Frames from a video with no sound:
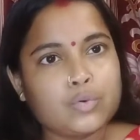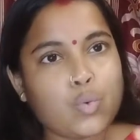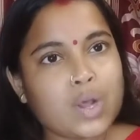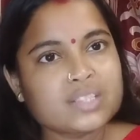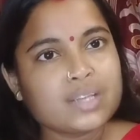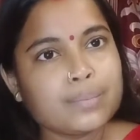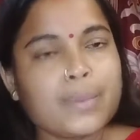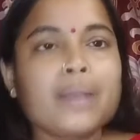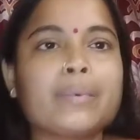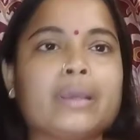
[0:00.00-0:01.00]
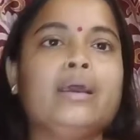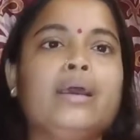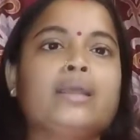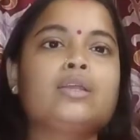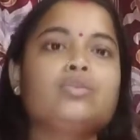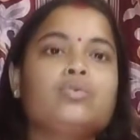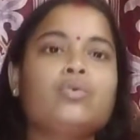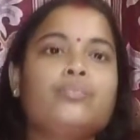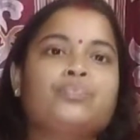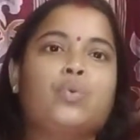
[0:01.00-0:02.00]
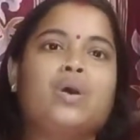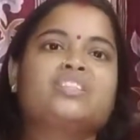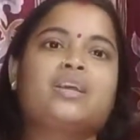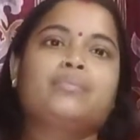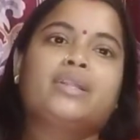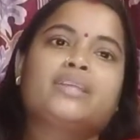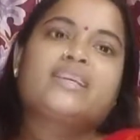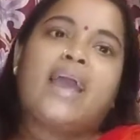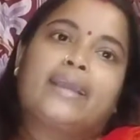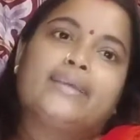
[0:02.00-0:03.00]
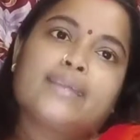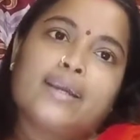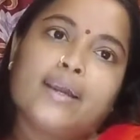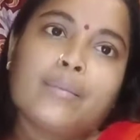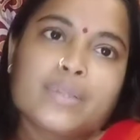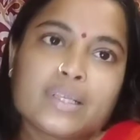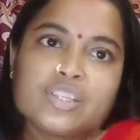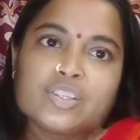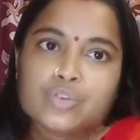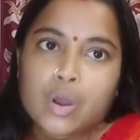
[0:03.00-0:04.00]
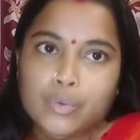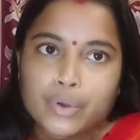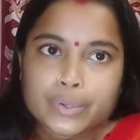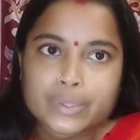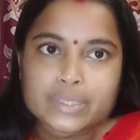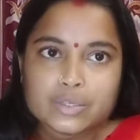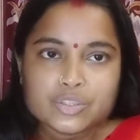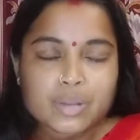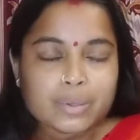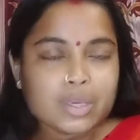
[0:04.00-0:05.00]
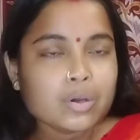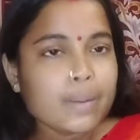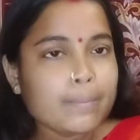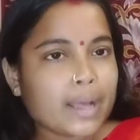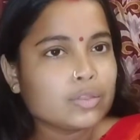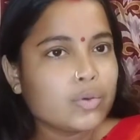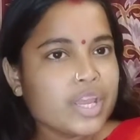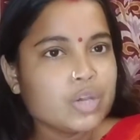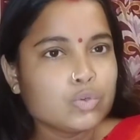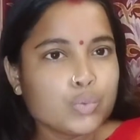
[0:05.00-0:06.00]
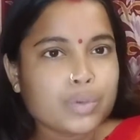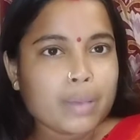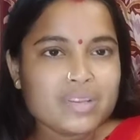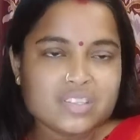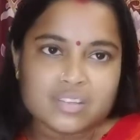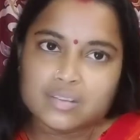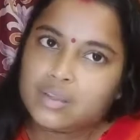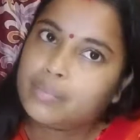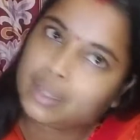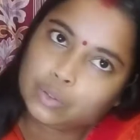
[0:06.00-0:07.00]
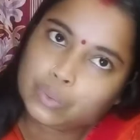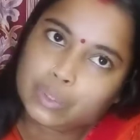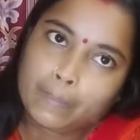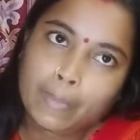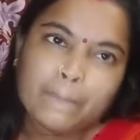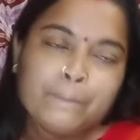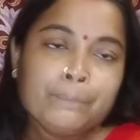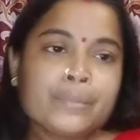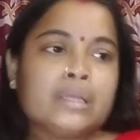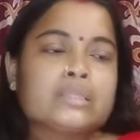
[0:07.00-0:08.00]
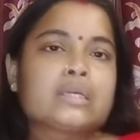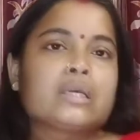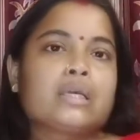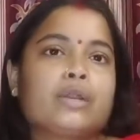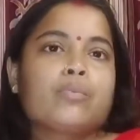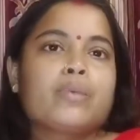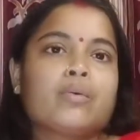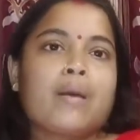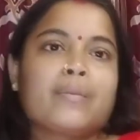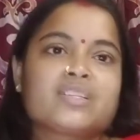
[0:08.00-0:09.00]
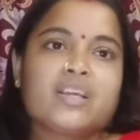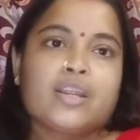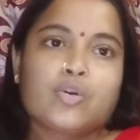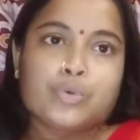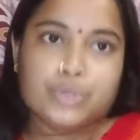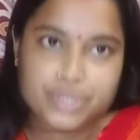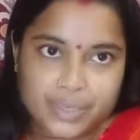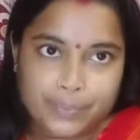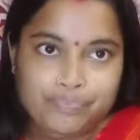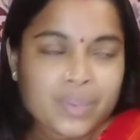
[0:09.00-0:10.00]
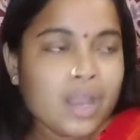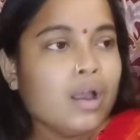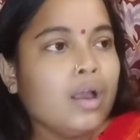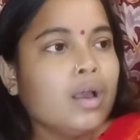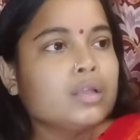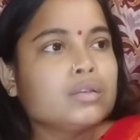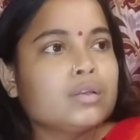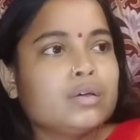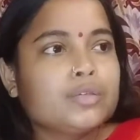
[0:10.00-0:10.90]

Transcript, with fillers: ওয়াচ টাইম বাড়বে কিন্তু ওয়াচ টাইমটা দেখছি একই জায়গায় আমার হচ্ছে স্টপ হয়ে রয়েছে এই জন্য আমি কী করলাম বাধ্য হয়ে ইউটিউবকে আমি চিঠি দিতে বাধ্য হলাম মেয়েকেও আমার সাথে এরকম হচ্ছে তো